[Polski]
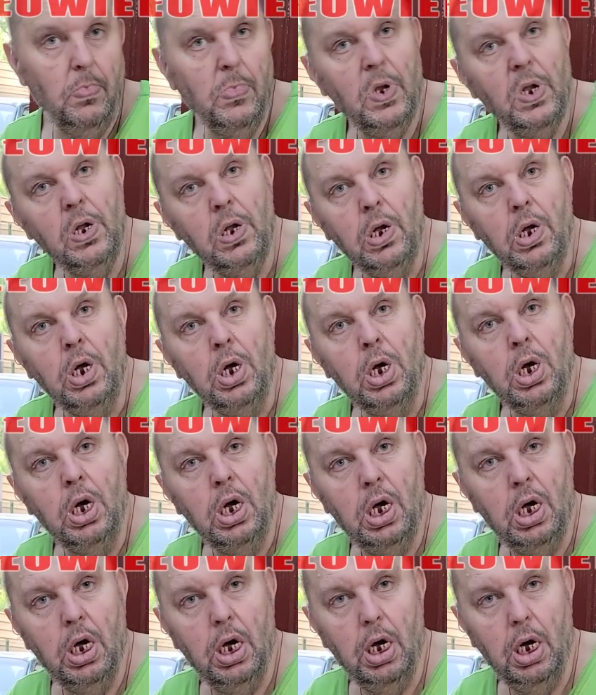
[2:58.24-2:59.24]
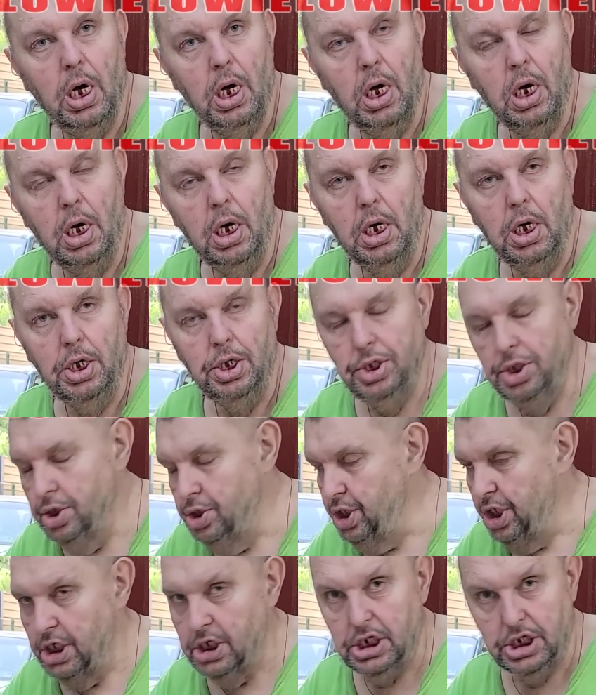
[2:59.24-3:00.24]
Borodo.
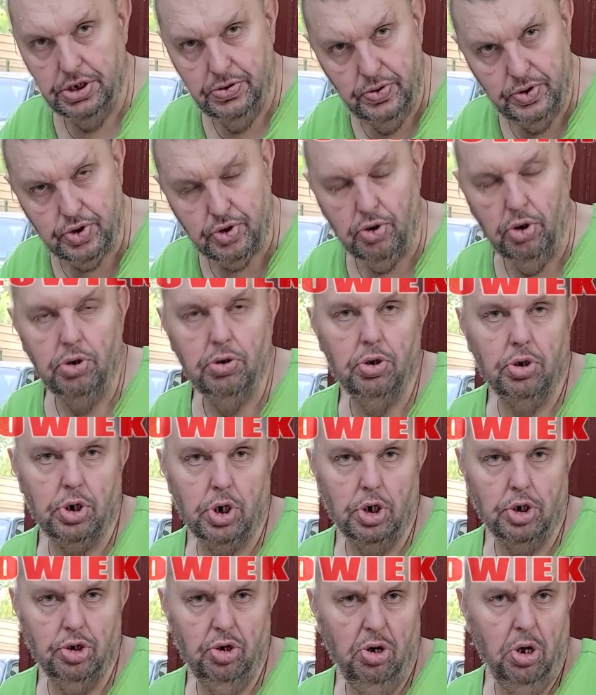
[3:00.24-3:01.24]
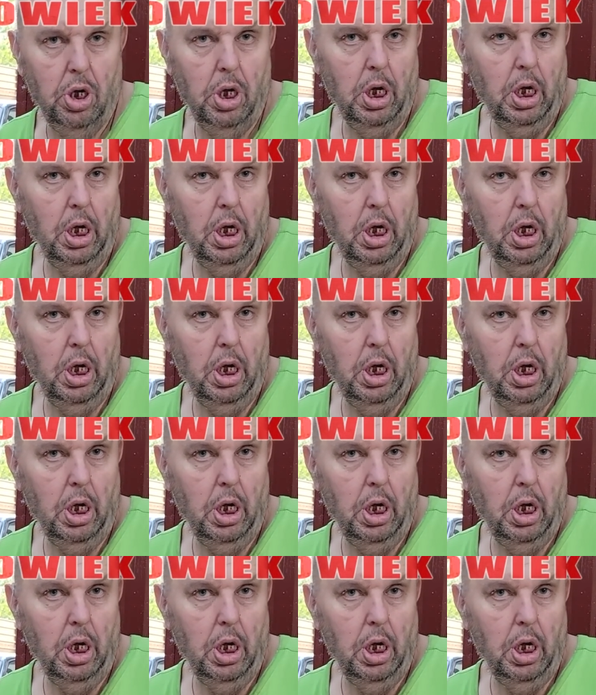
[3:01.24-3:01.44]
Nie, nazwisko Rodo.